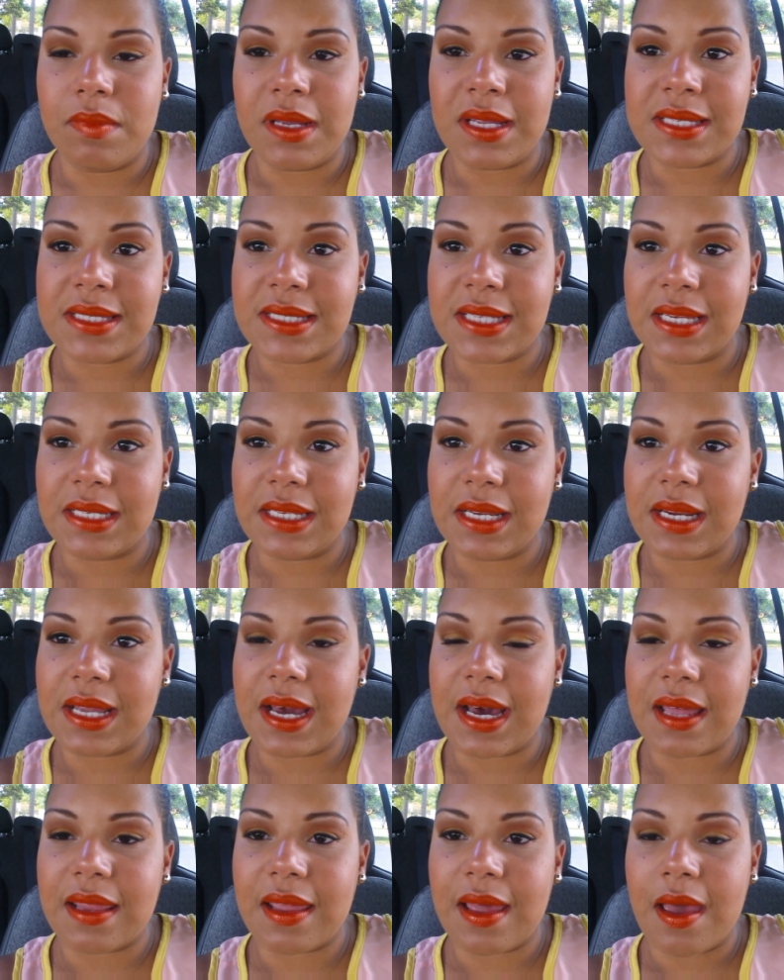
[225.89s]
estar
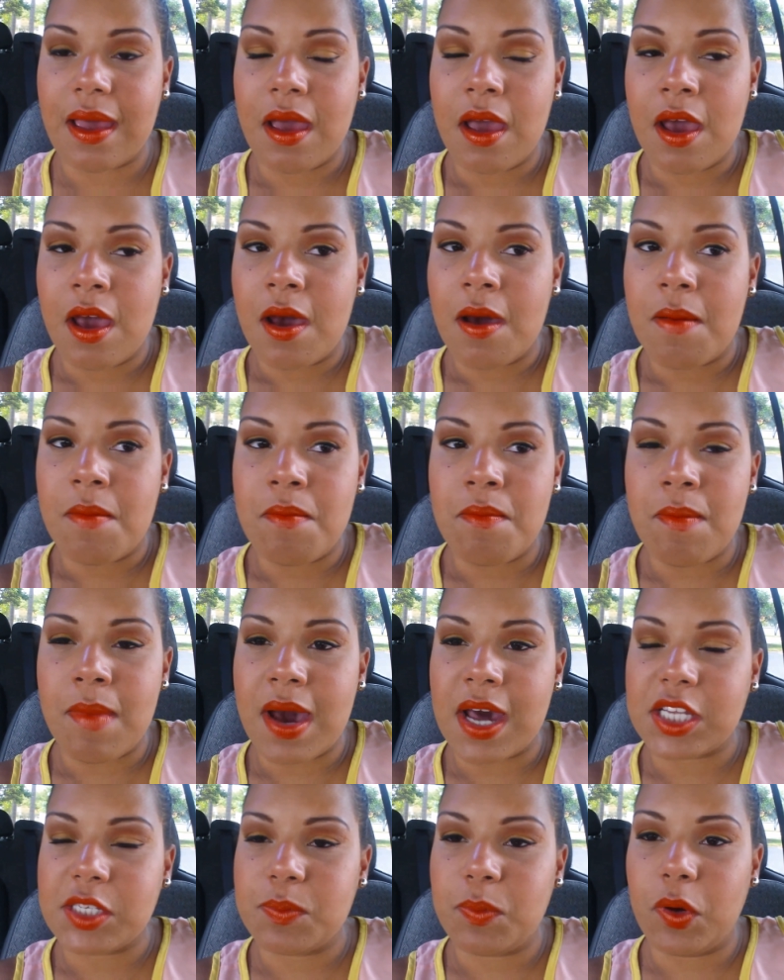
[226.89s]
delgada
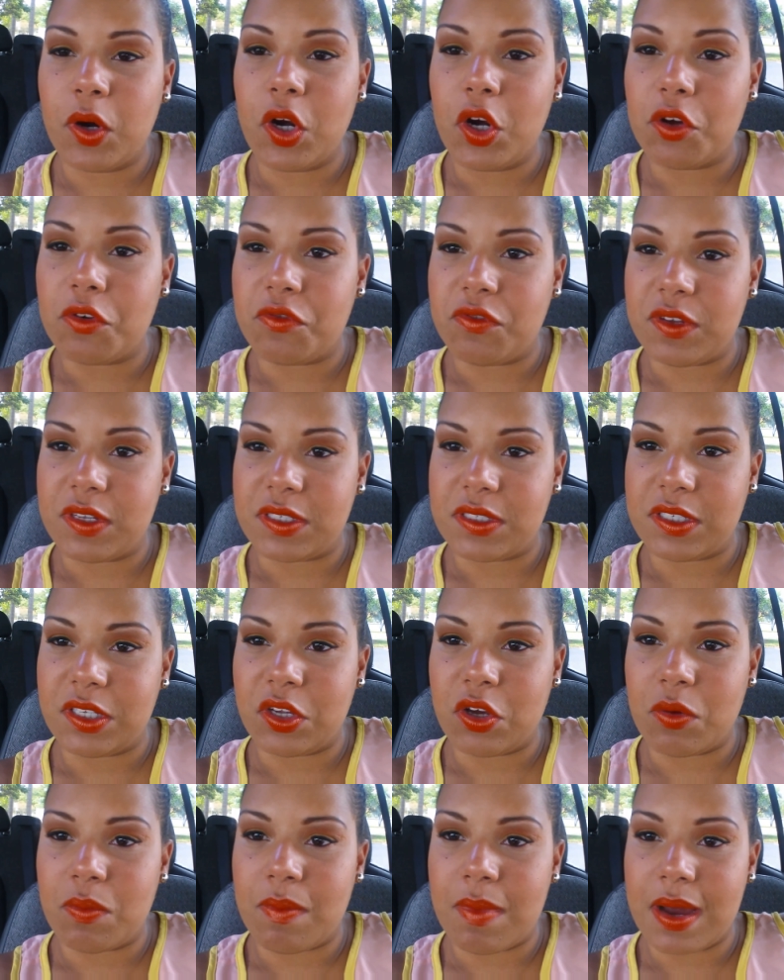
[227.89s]
más por lo
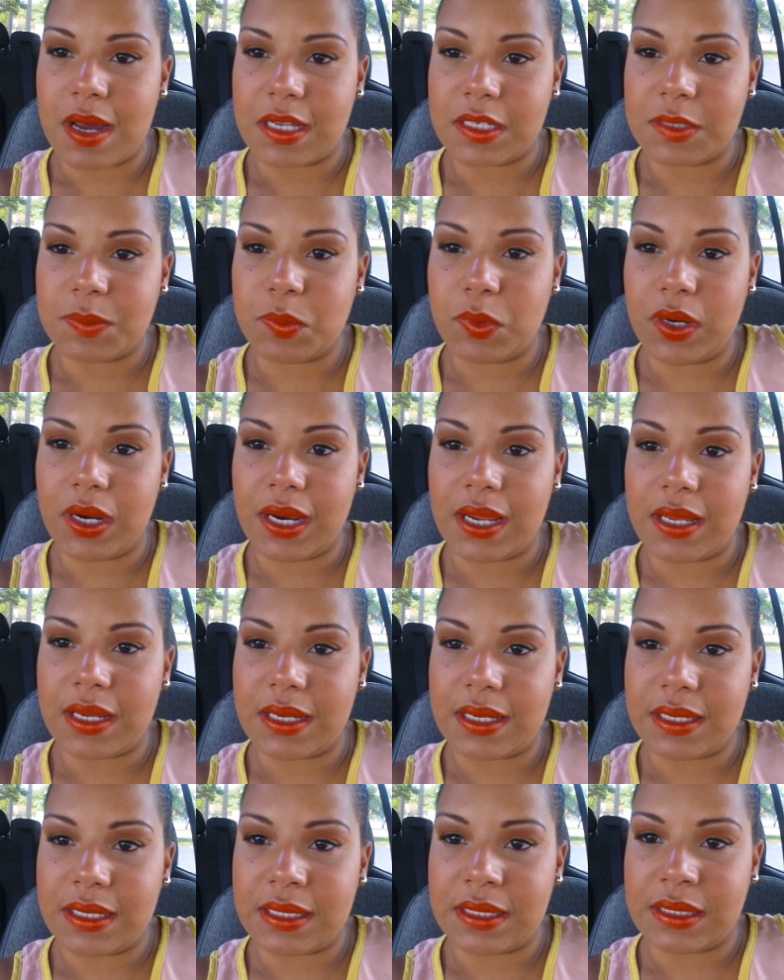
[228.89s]
físico, más por
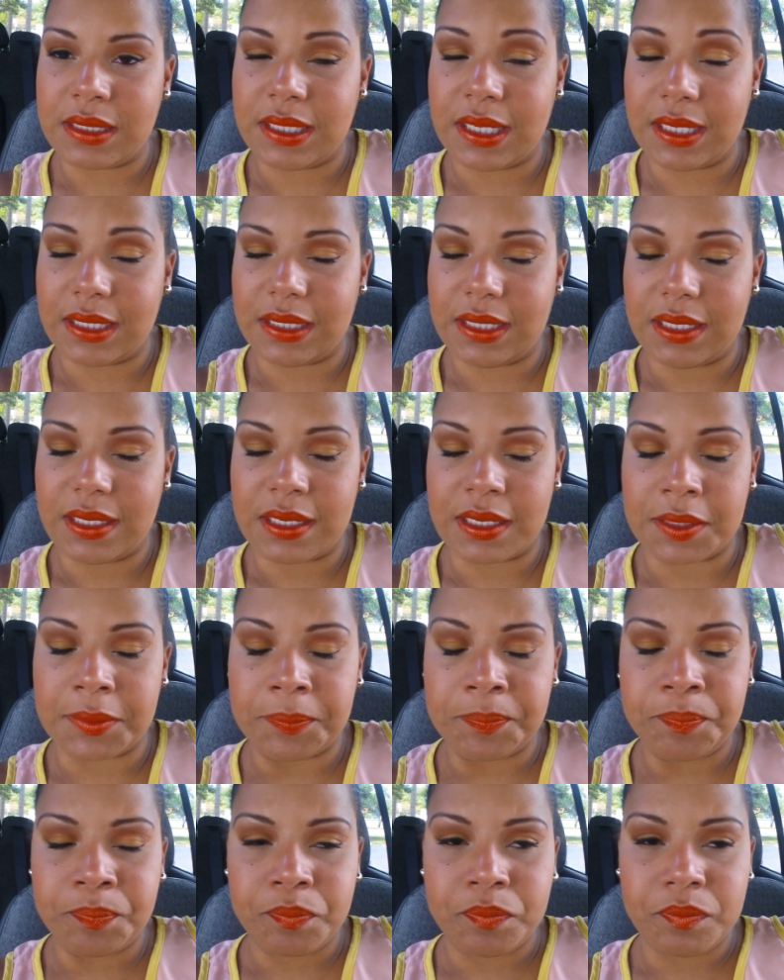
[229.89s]
la
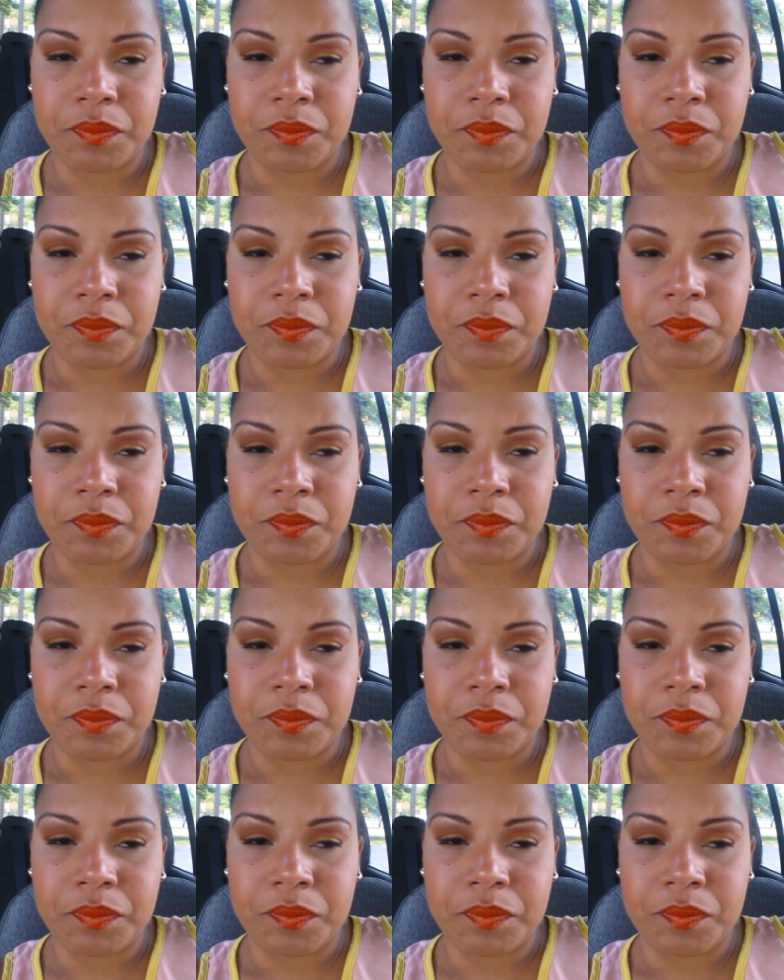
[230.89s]
estética.